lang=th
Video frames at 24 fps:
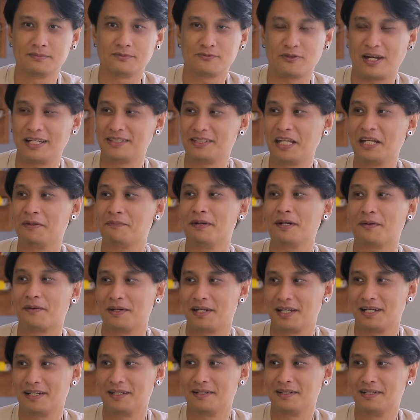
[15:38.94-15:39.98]
ไฟติ้งมากก
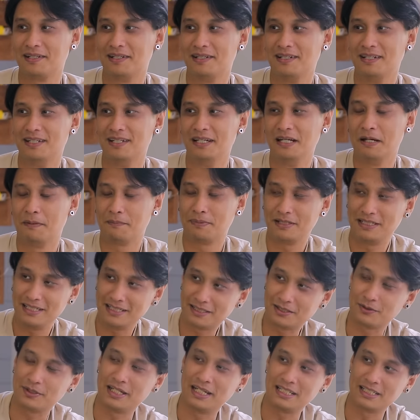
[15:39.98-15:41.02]
ว่านี้เพื่อ
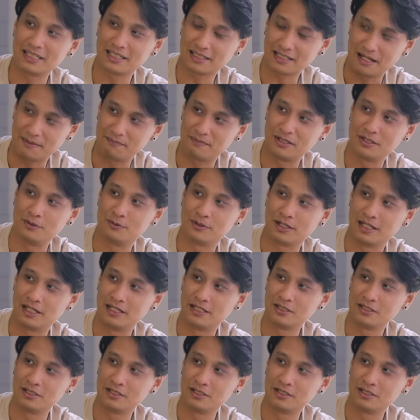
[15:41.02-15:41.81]
ที่ตัวเองจะกลับมาอยู่ใน